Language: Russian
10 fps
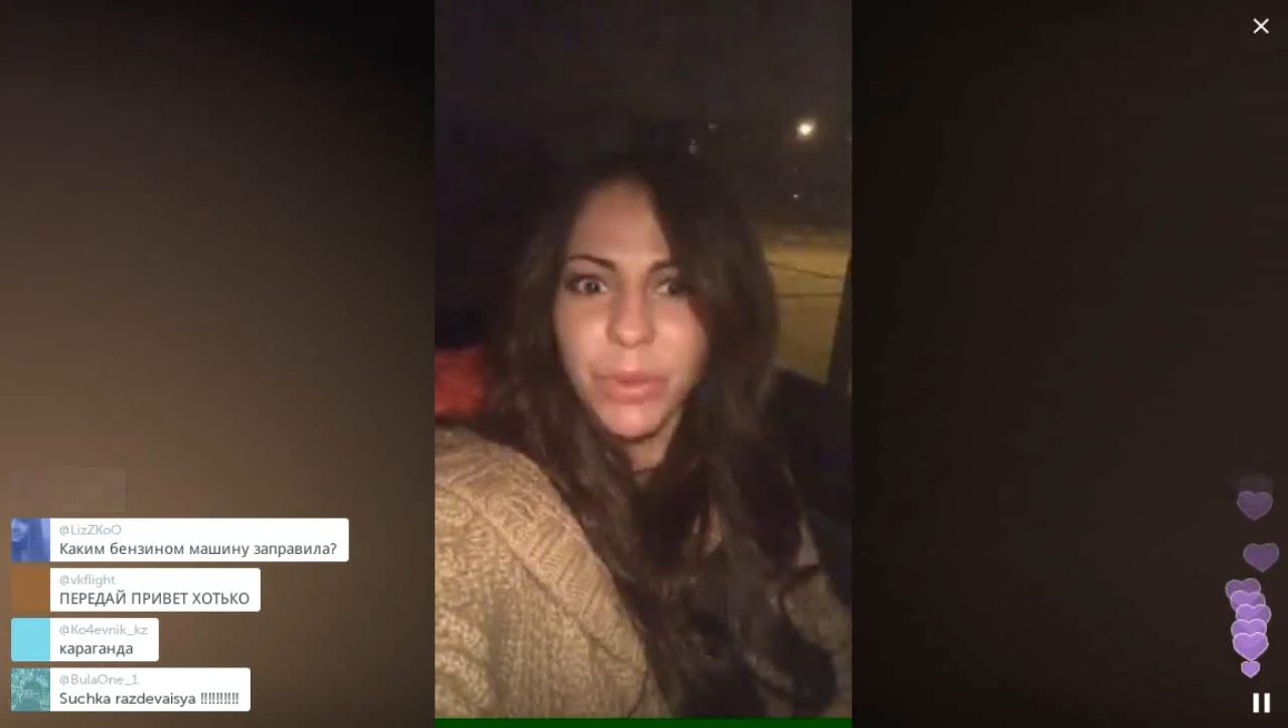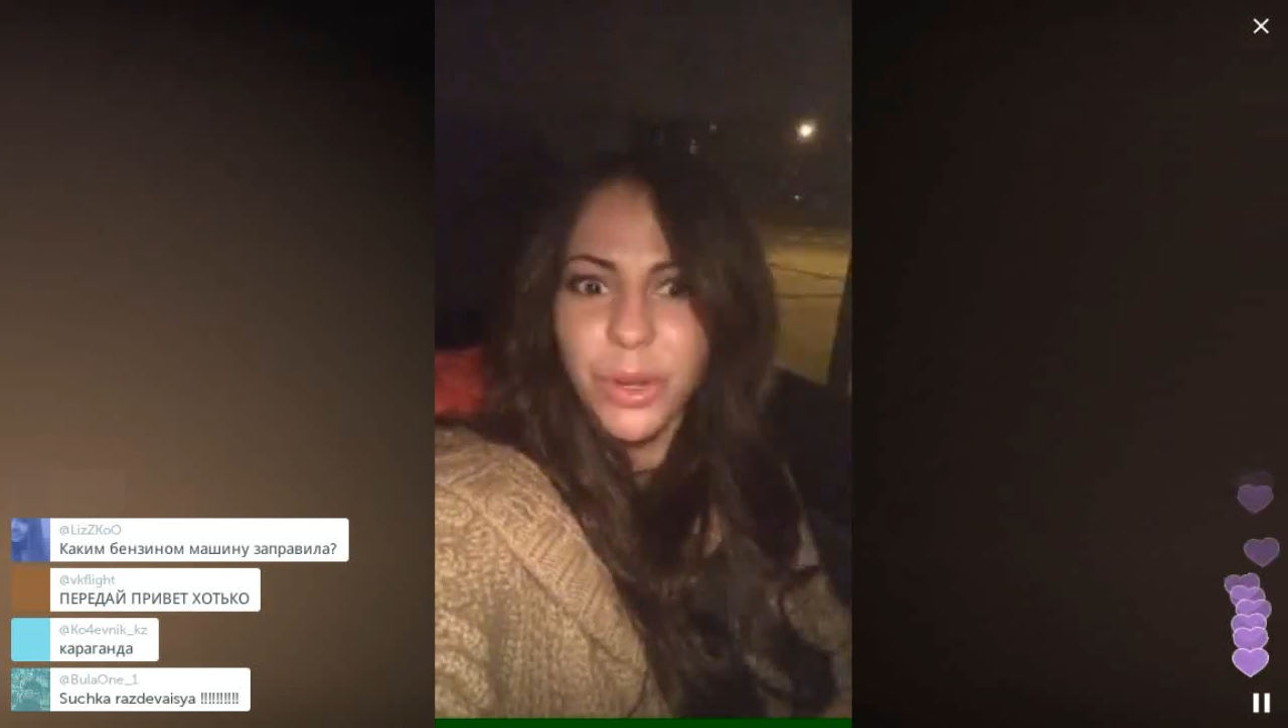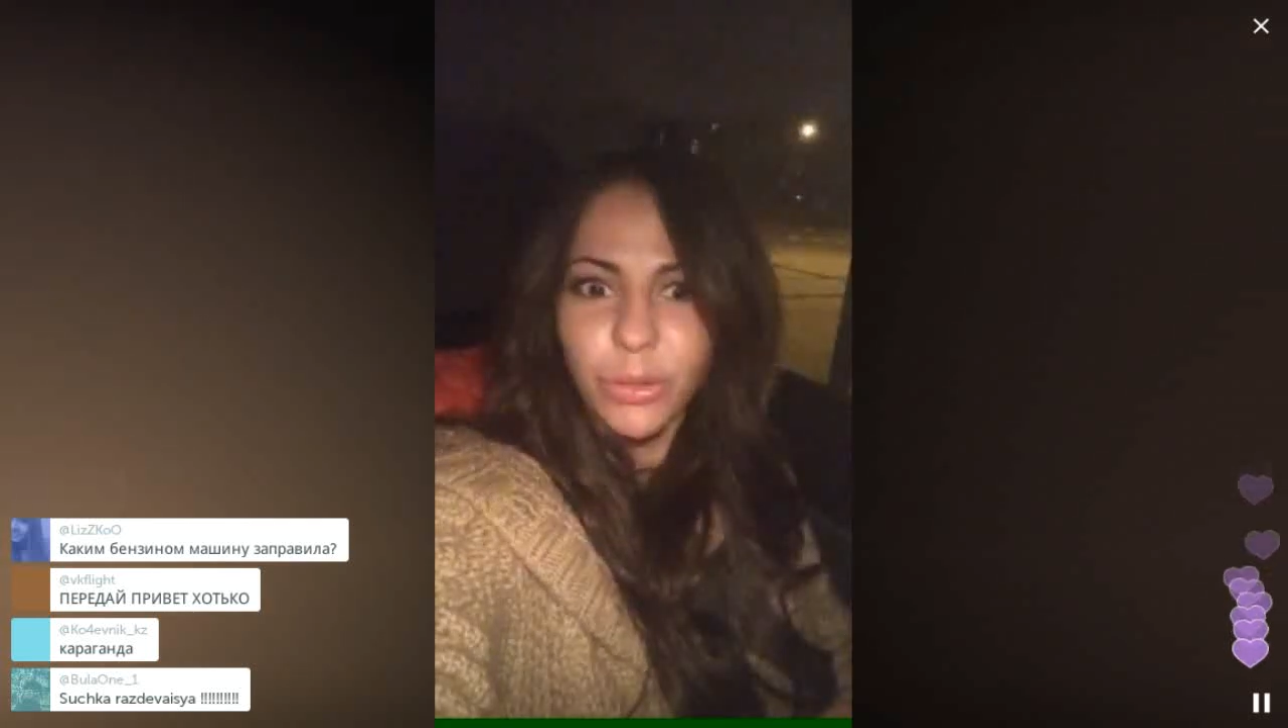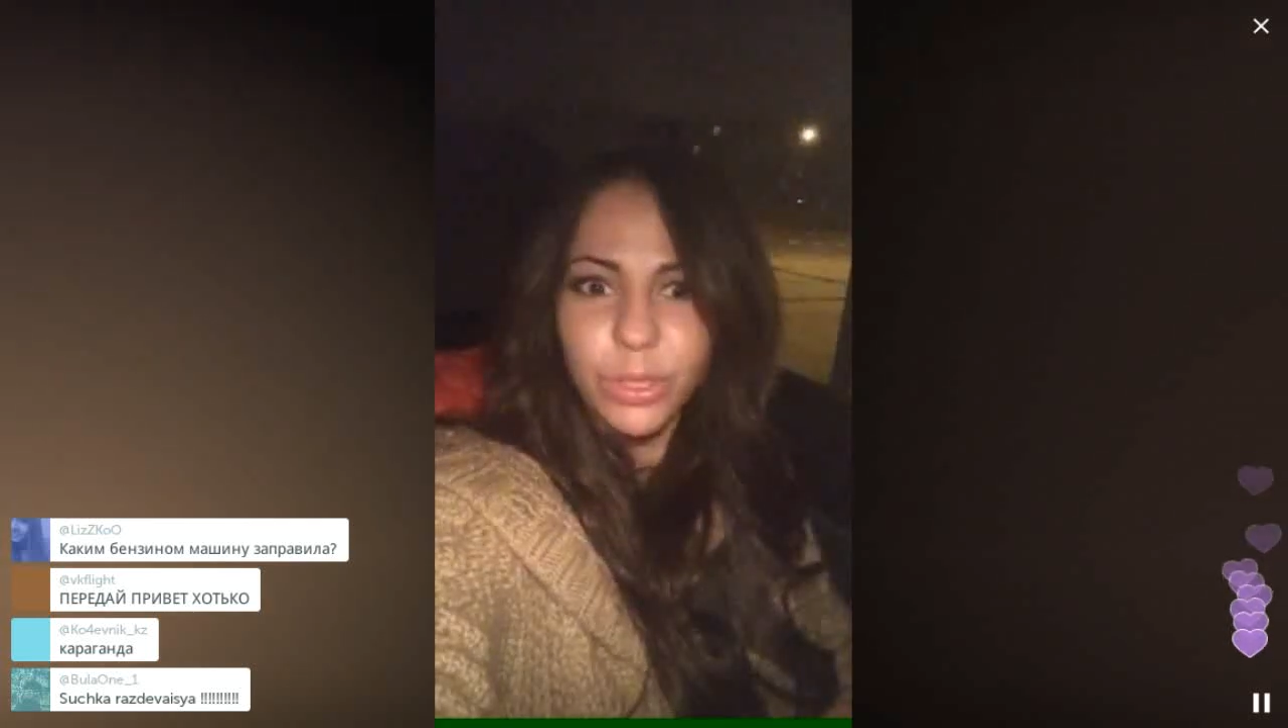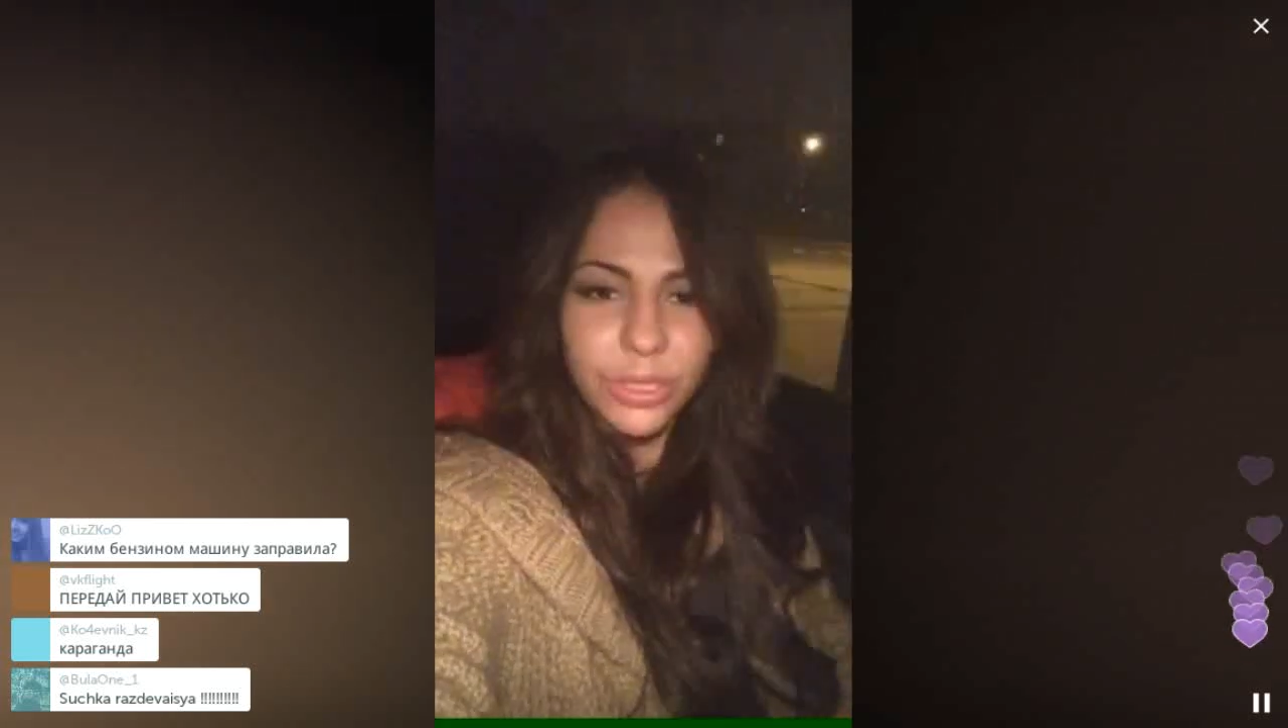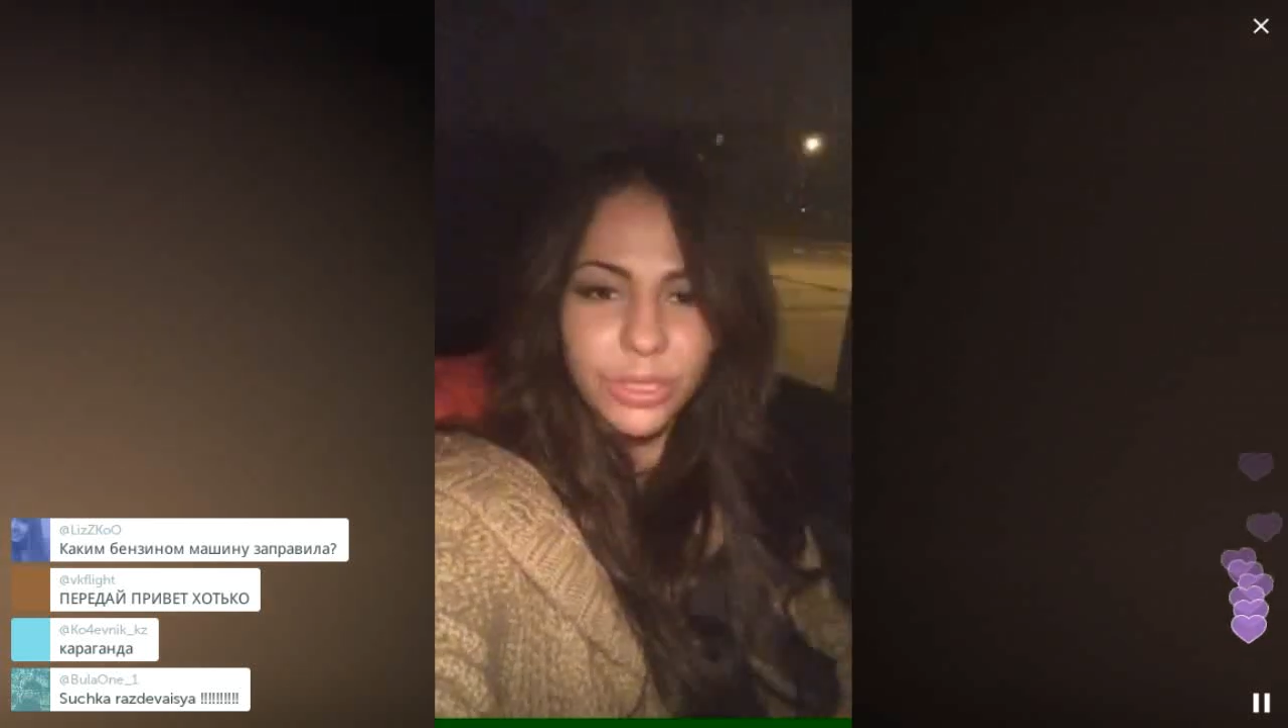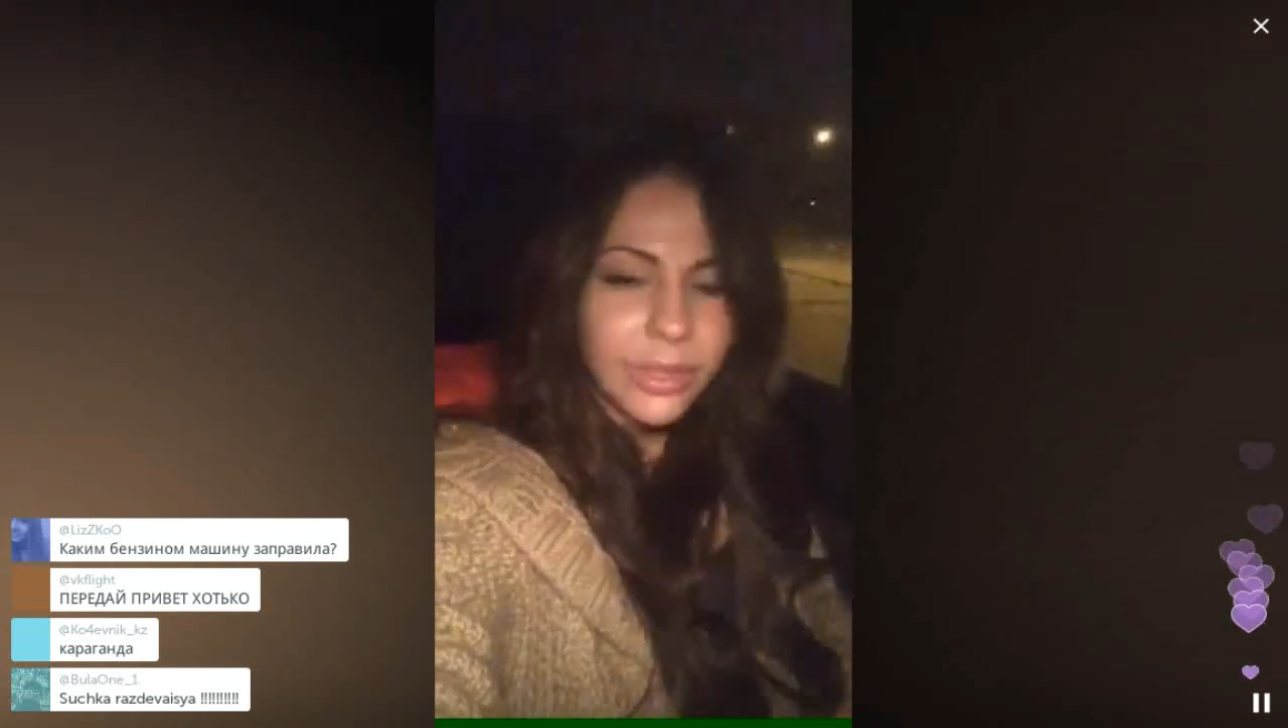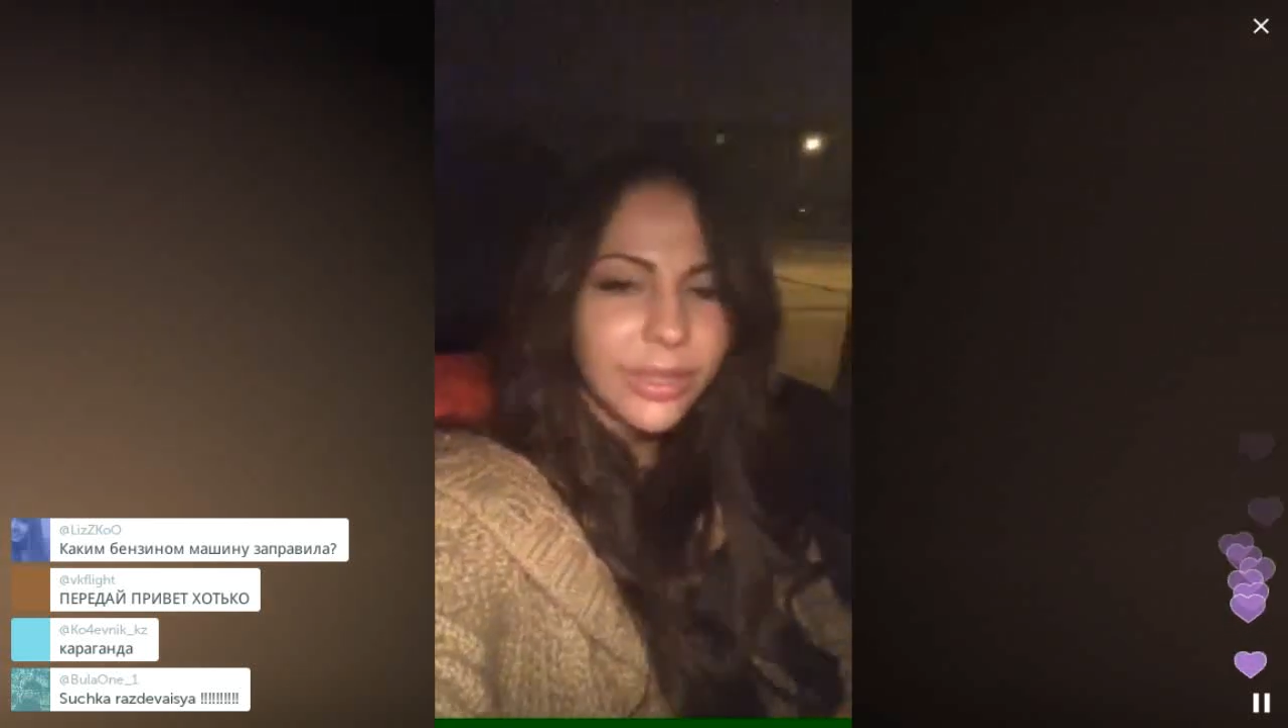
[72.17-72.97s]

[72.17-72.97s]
плюс.